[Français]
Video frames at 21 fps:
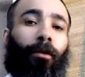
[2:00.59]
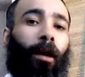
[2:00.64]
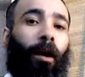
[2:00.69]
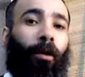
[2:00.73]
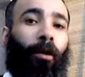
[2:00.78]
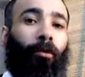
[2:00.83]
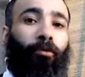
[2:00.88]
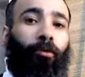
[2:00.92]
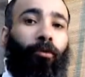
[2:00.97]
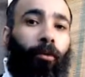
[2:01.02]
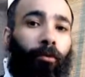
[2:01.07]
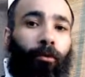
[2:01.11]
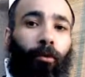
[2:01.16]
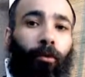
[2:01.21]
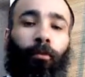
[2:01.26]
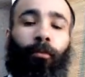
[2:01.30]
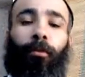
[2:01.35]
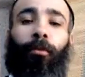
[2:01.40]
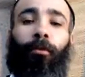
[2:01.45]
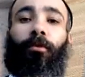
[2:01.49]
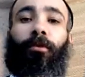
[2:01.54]
Un jour de
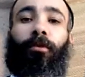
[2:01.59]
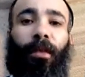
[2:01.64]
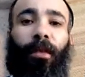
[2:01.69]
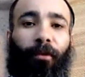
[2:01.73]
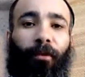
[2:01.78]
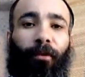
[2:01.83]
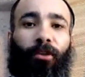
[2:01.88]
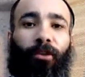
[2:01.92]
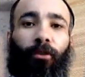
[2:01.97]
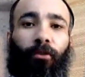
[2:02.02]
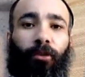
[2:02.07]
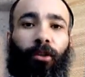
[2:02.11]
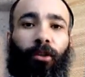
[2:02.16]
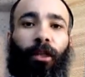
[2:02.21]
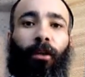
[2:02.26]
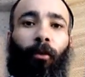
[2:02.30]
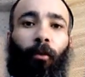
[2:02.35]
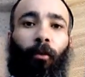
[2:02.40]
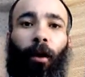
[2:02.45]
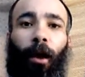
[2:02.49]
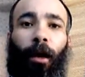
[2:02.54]
plus, ça va changer
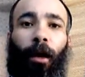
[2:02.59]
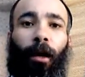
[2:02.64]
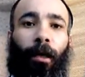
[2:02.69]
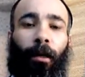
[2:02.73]
quoi